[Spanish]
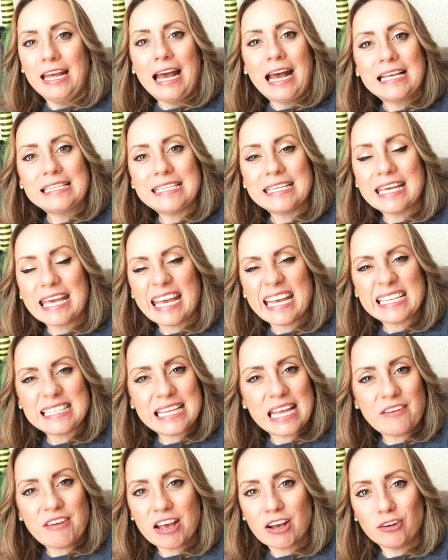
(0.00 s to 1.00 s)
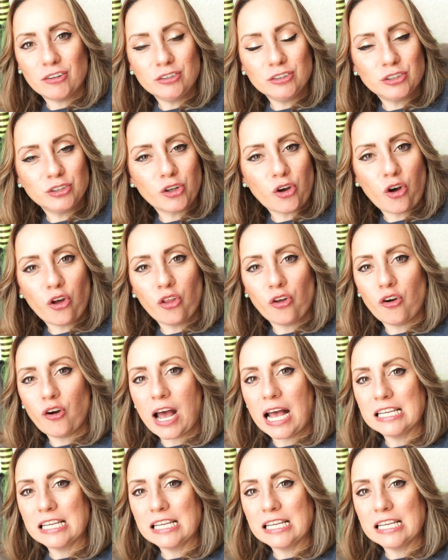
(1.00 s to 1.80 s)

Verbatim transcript: Así que este ve con todo,